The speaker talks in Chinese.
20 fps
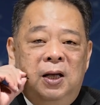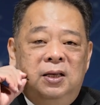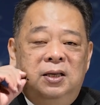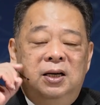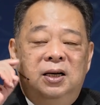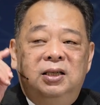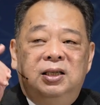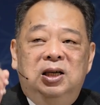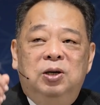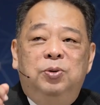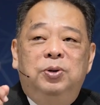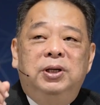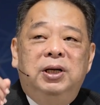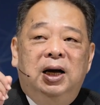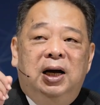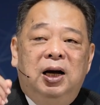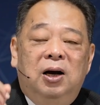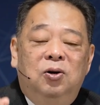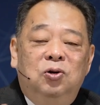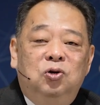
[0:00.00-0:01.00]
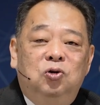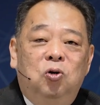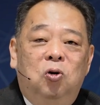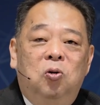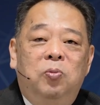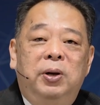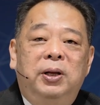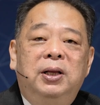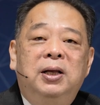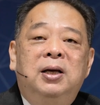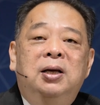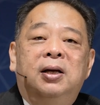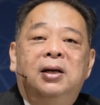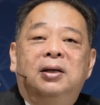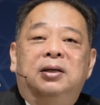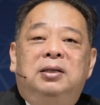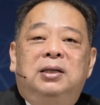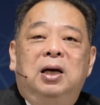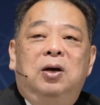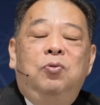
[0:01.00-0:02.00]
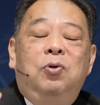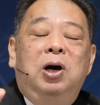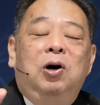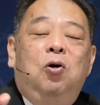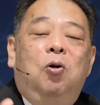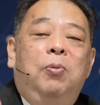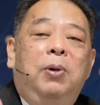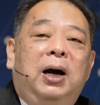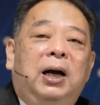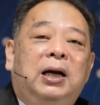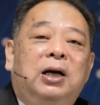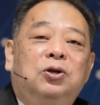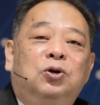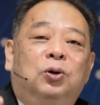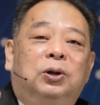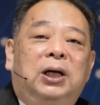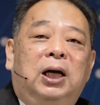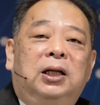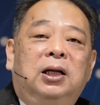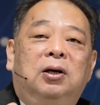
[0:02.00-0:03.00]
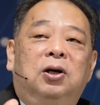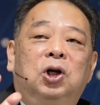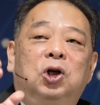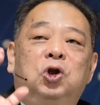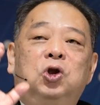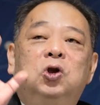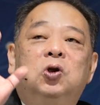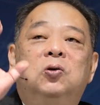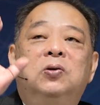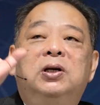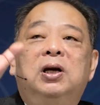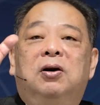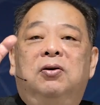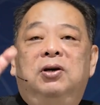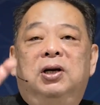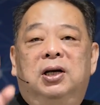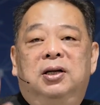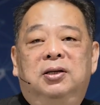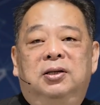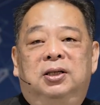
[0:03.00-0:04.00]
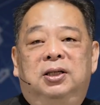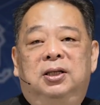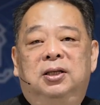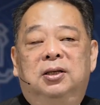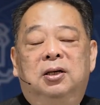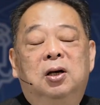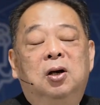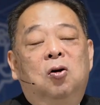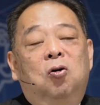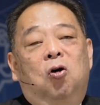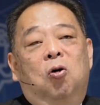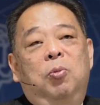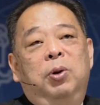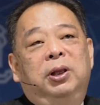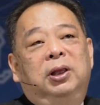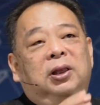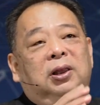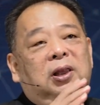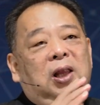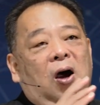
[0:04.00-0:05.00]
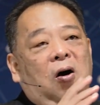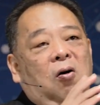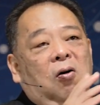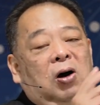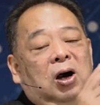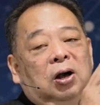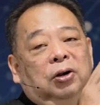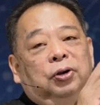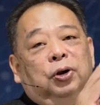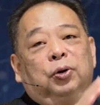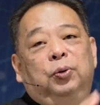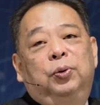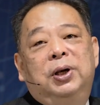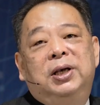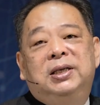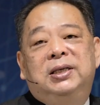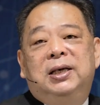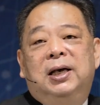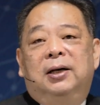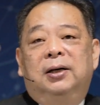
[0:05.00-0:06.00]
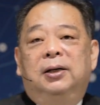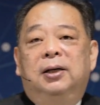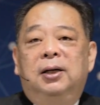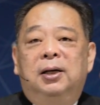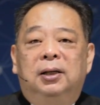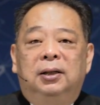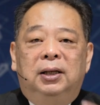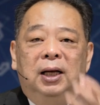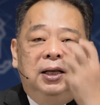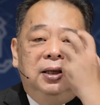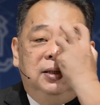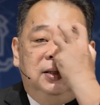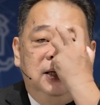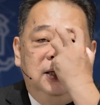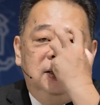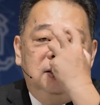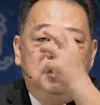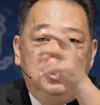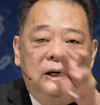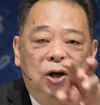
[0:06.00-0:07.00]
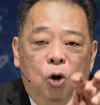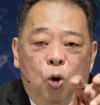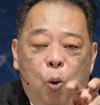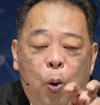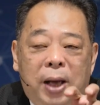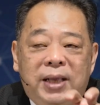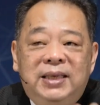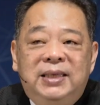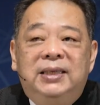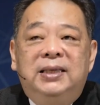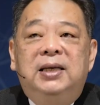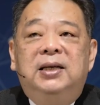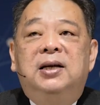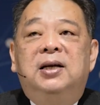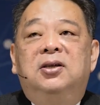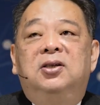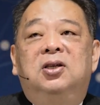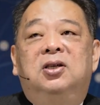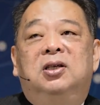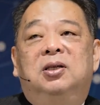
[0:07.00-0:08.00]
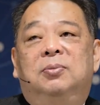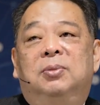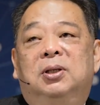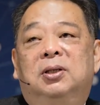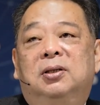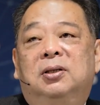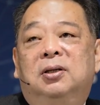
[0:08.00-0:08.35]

这个经文在告诉我们，这位我们刚才所谈到的重要人士，我们祷告的对象，他真正关心的是什么？